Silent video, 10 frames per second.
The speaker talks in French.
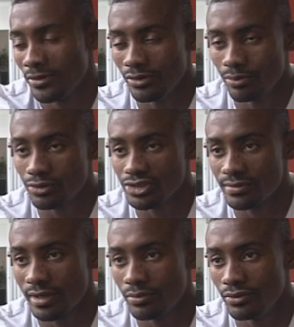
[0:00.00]
le projet
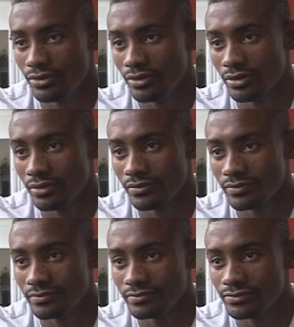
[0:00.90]
m'a plu, donc euh,
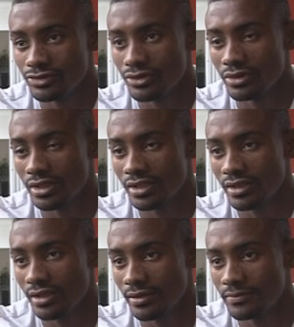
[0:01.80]
je suis content
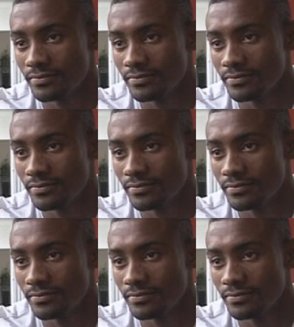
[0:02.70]
d'être là.